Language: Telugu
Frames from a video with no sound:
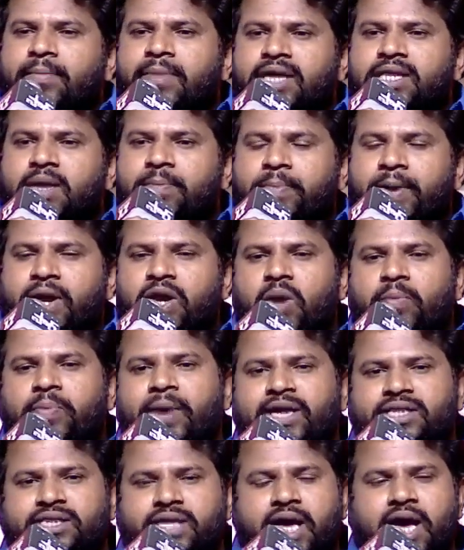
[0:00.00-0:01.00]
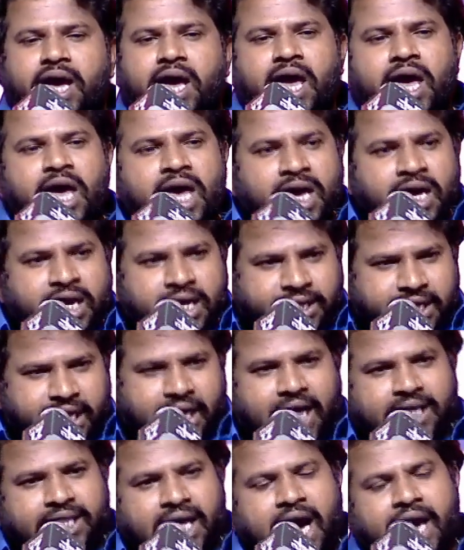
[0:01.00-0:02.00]
మీద పెన్ను పెడితే ఇది
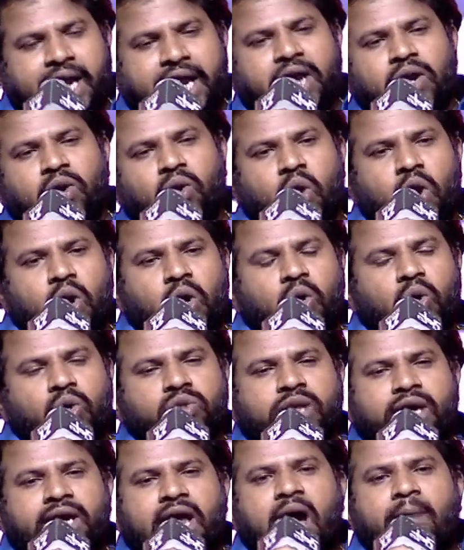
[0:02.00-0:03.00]
కదా నేను కోరుకుందని ఆ